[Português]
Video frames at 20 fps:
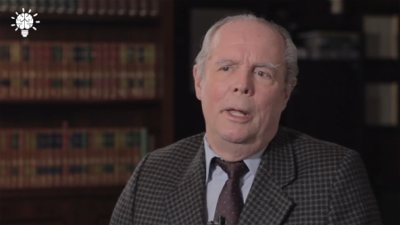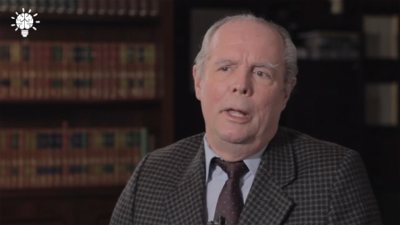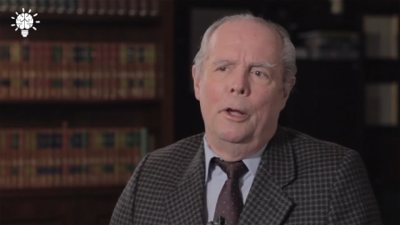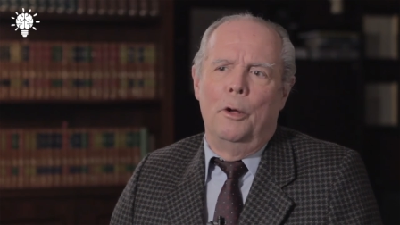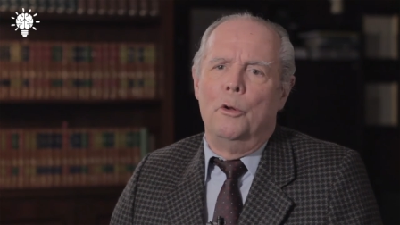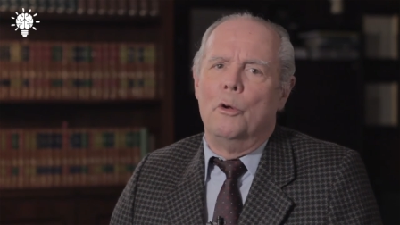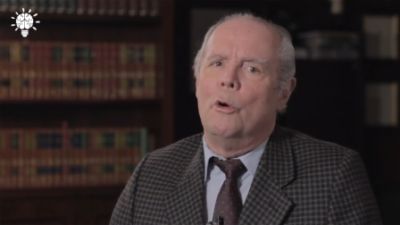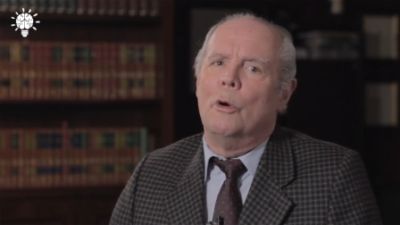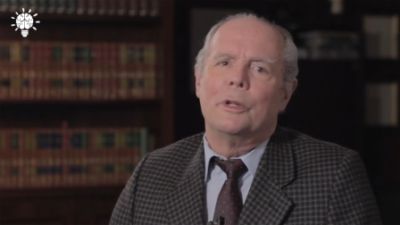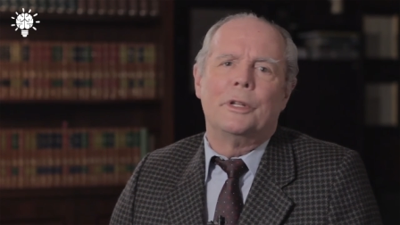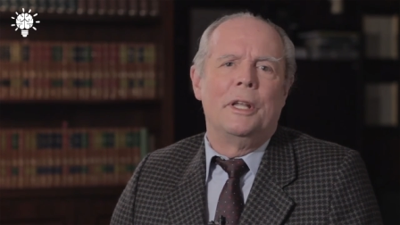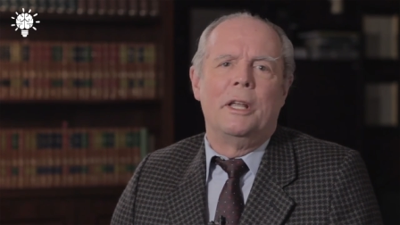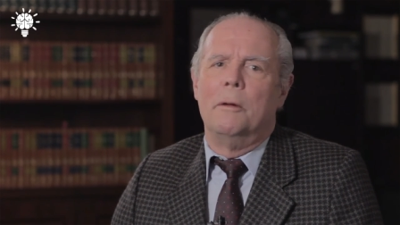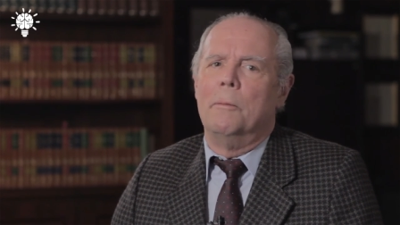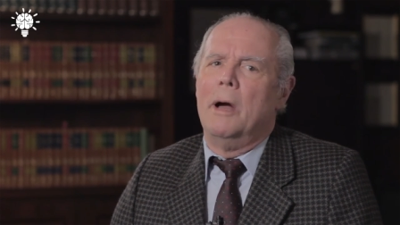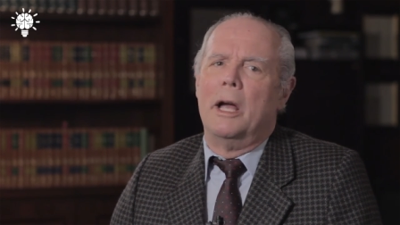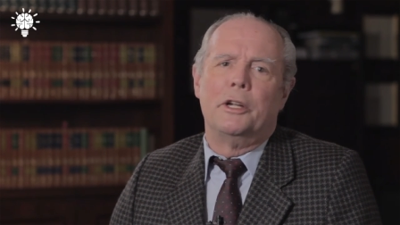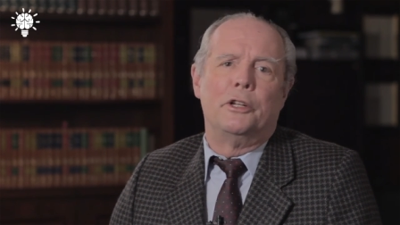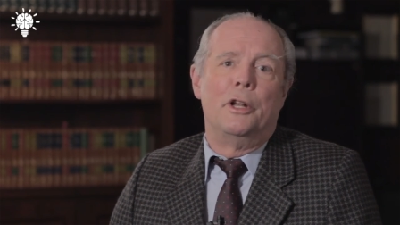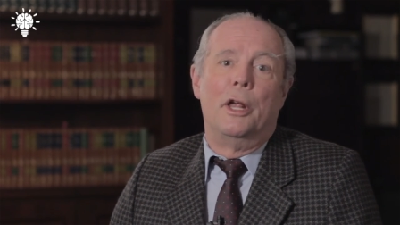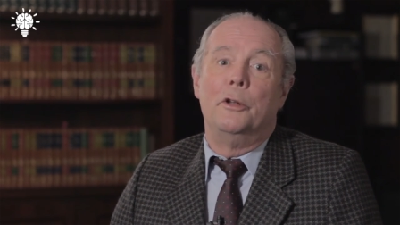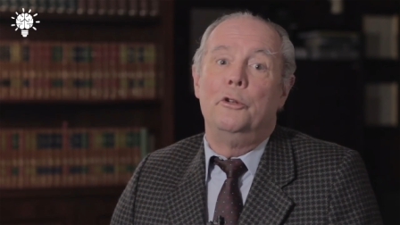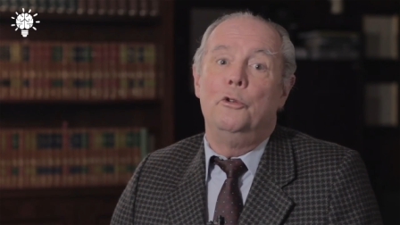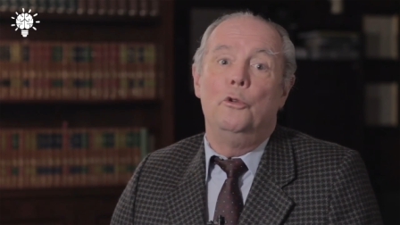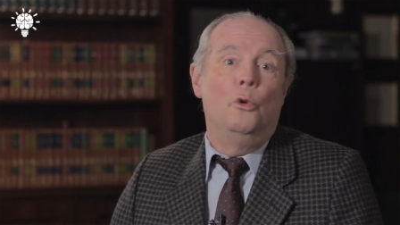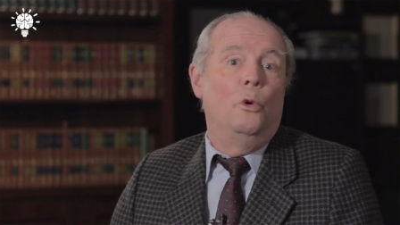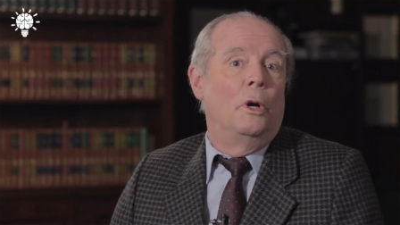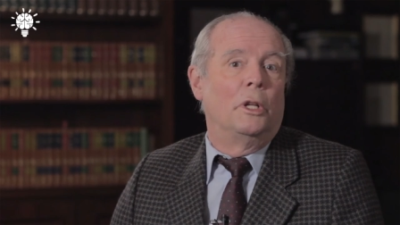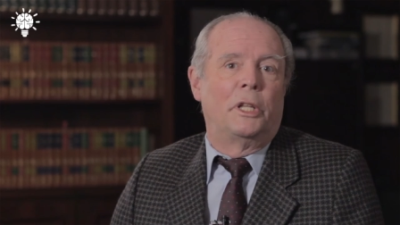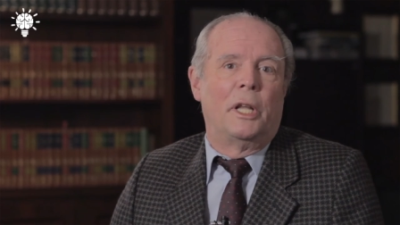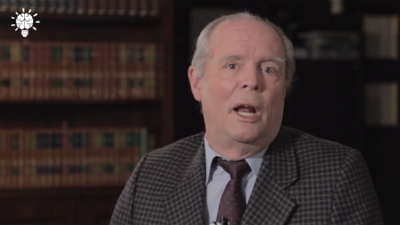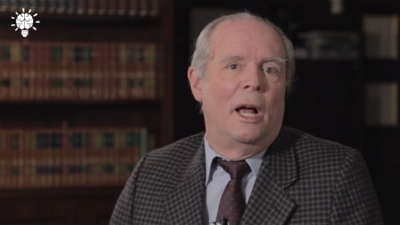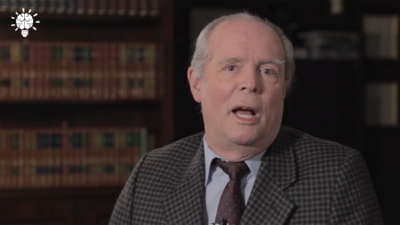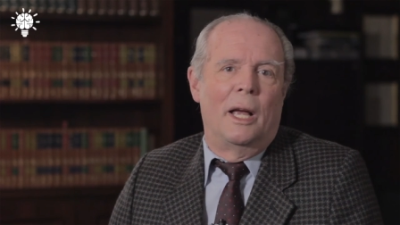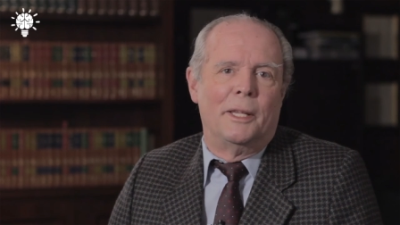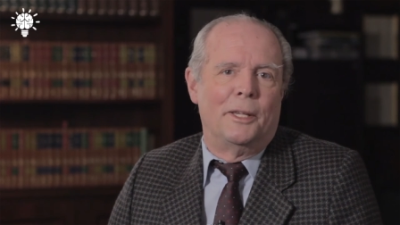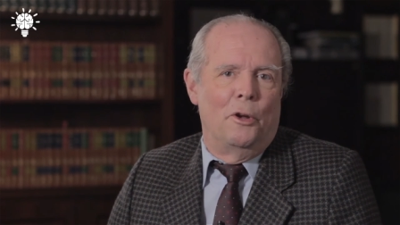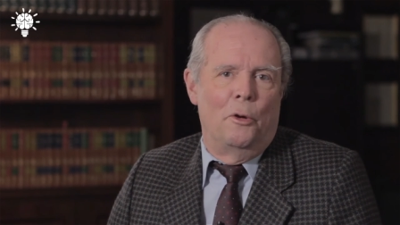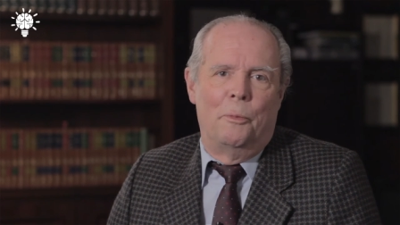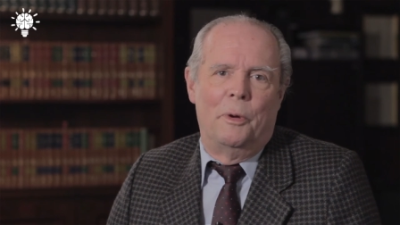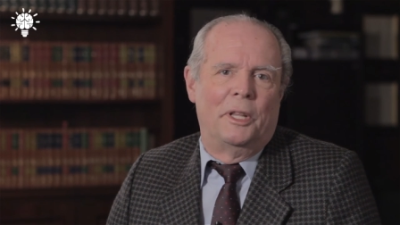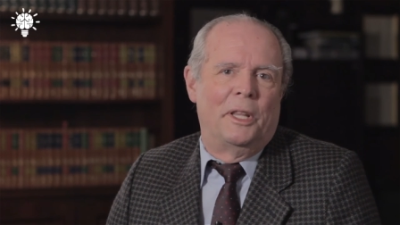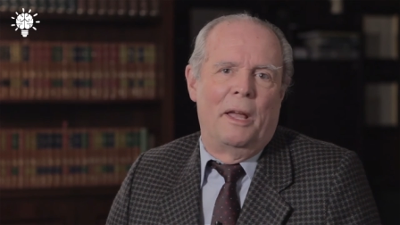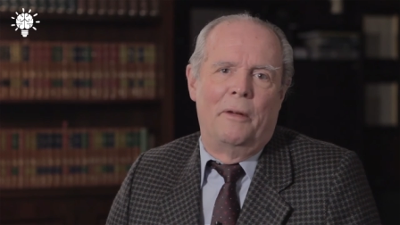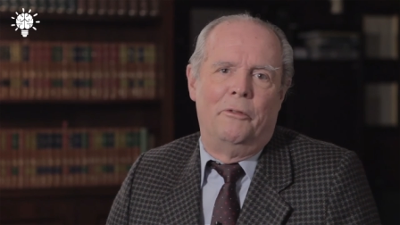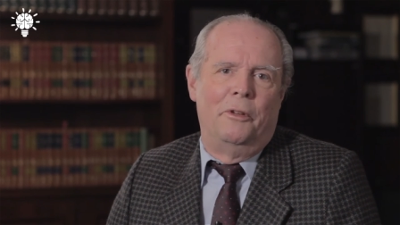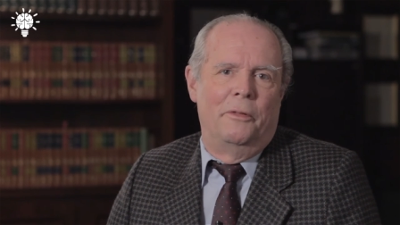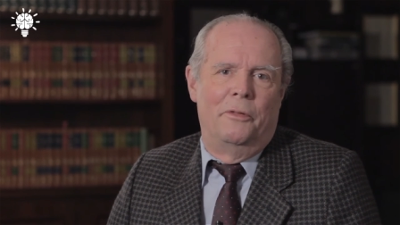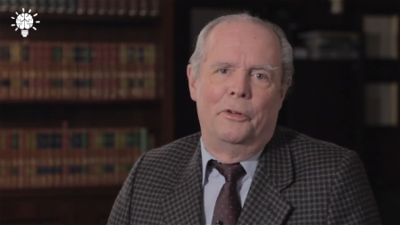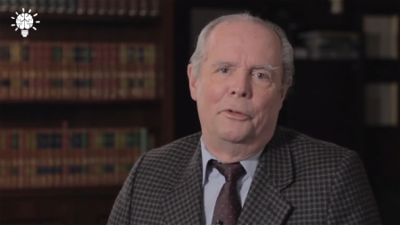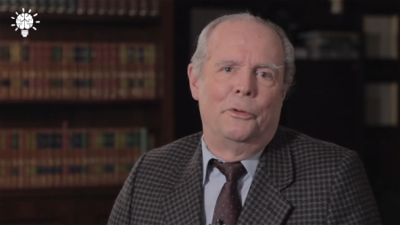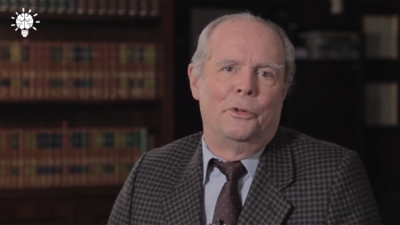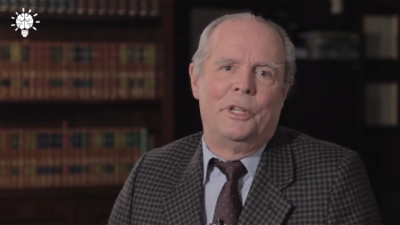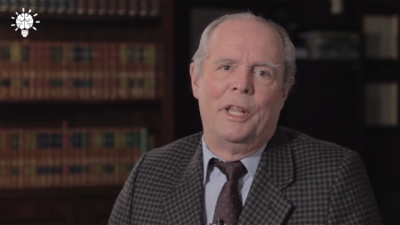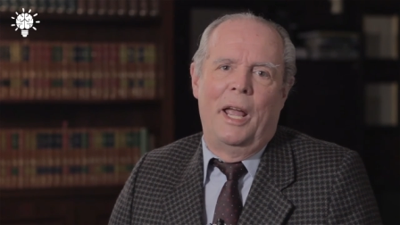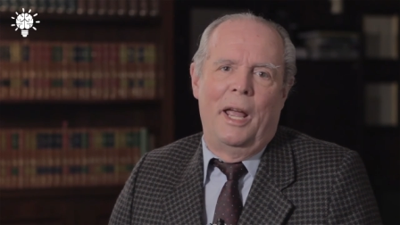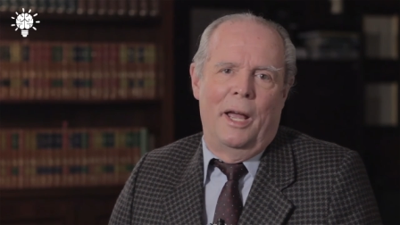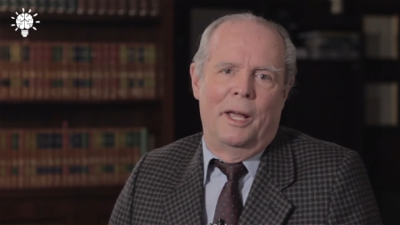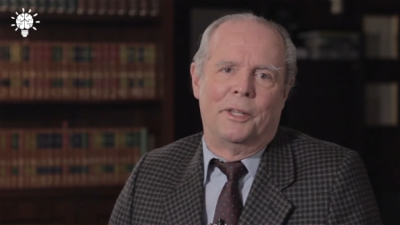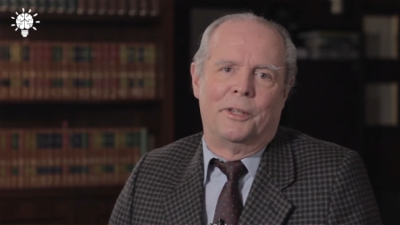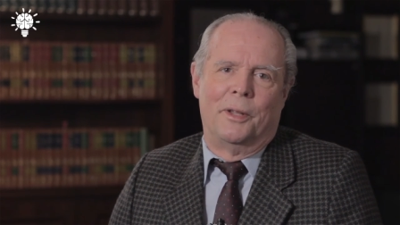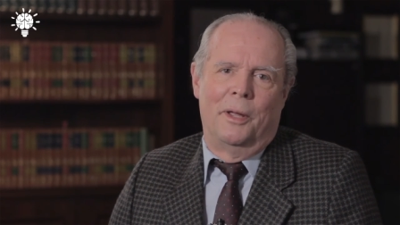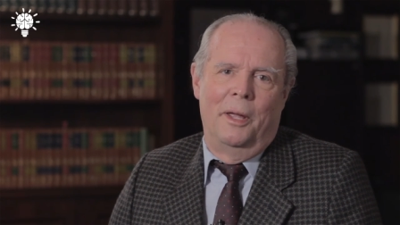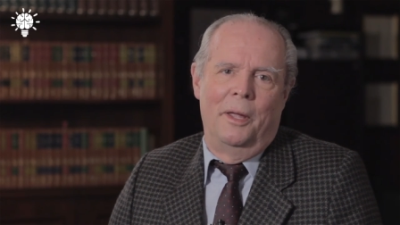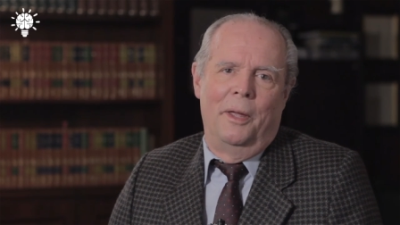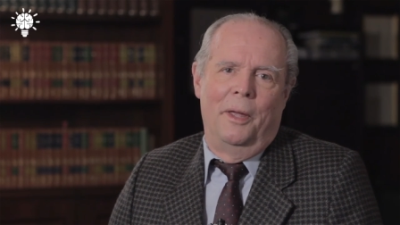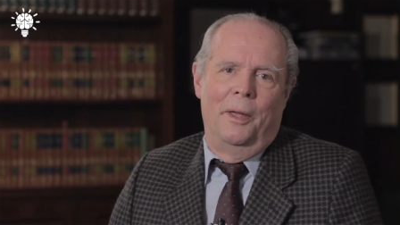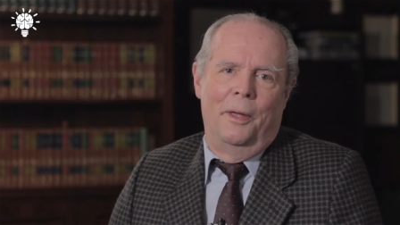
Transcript: Eu não consigo imaginar nenhuma outra razão para estar tá viva a não ser essa.